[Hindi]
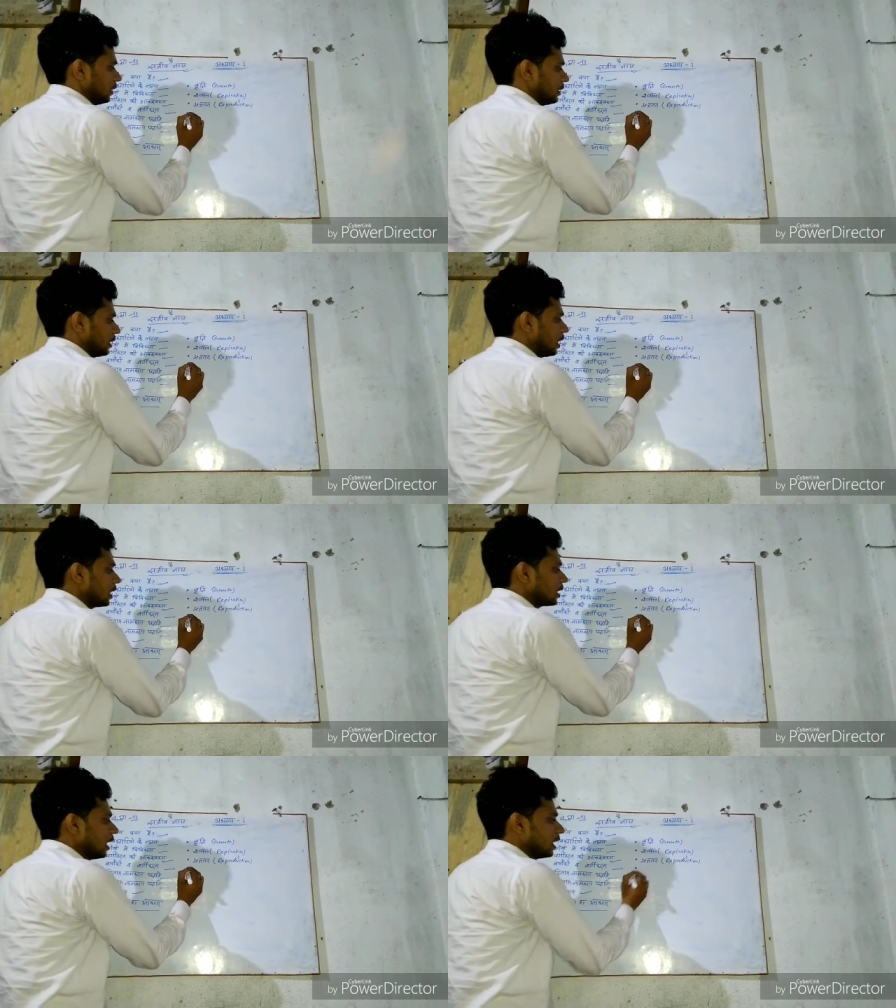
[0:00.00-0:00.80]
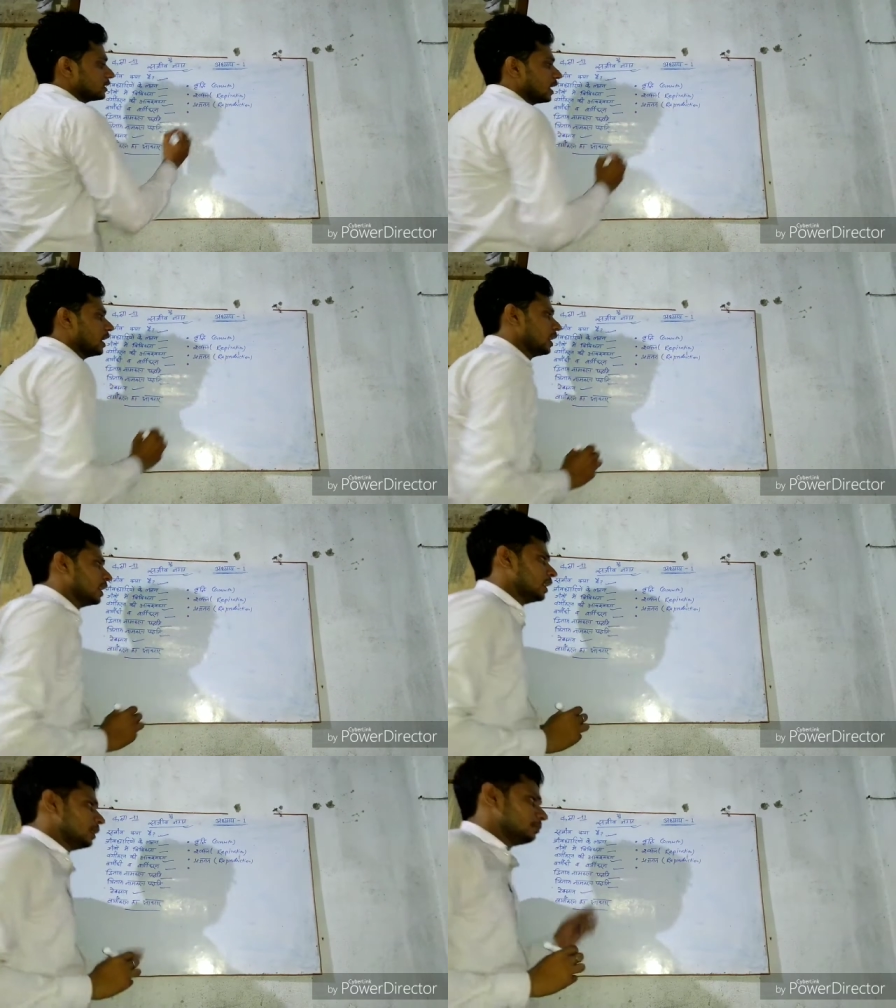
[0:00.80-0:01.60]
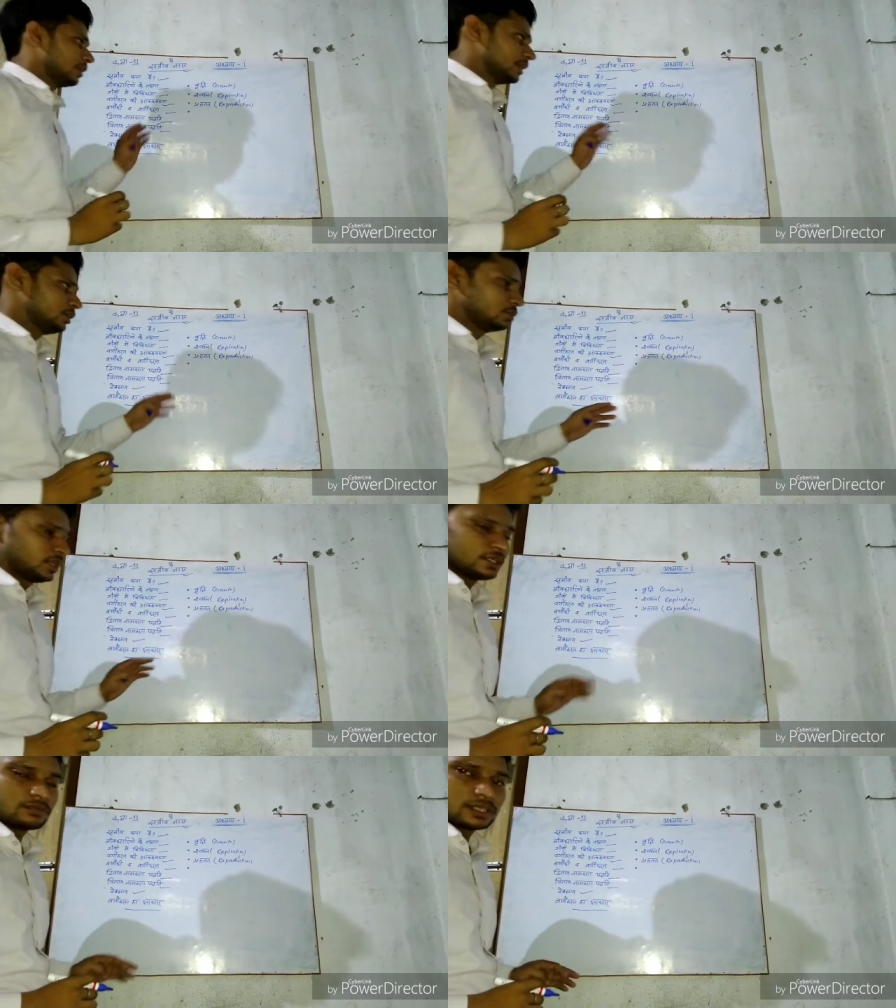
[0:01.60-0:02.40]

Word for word: ठीक है अगला आता है वृद्धि हो गया